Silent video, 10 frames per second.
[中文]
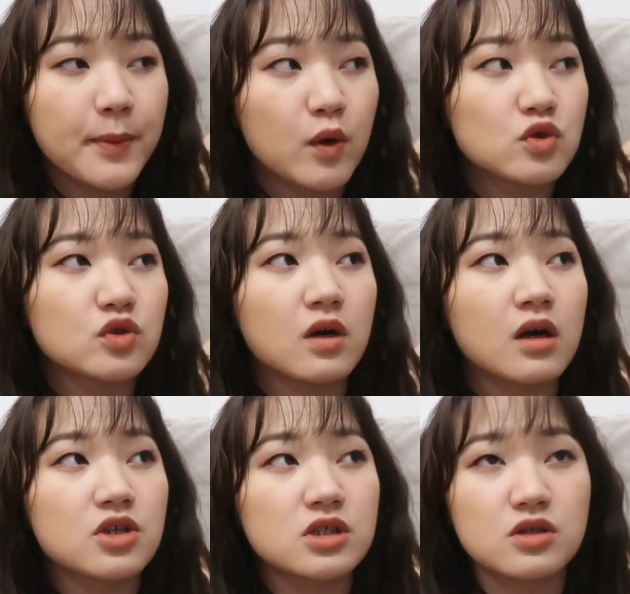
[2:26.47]
比如
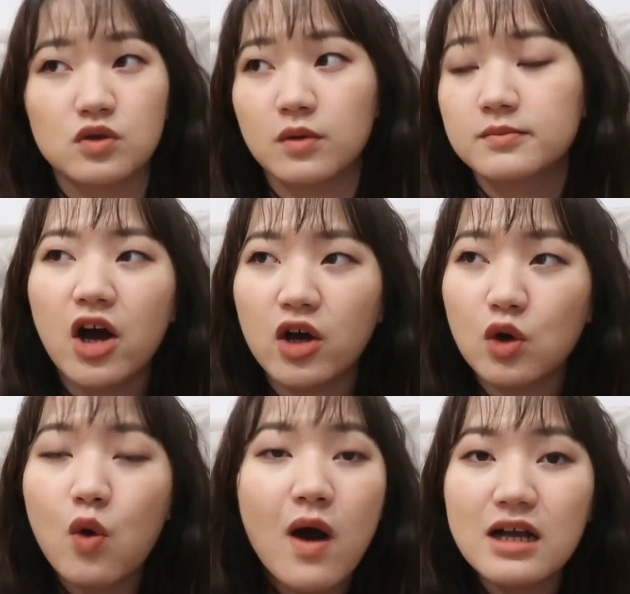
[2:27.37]
说是那种
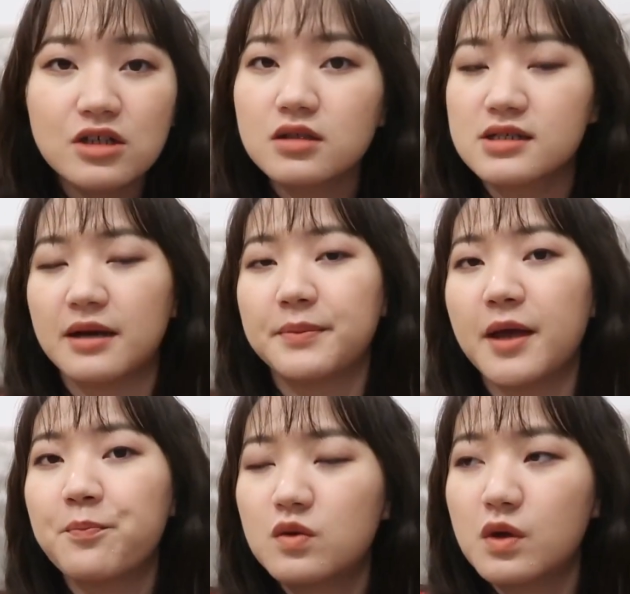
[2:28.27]
很夸张的闪
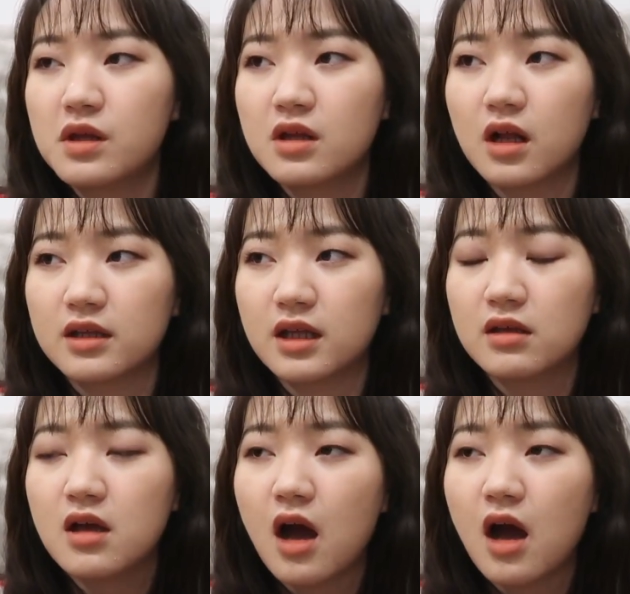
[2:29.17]
片。最近这两年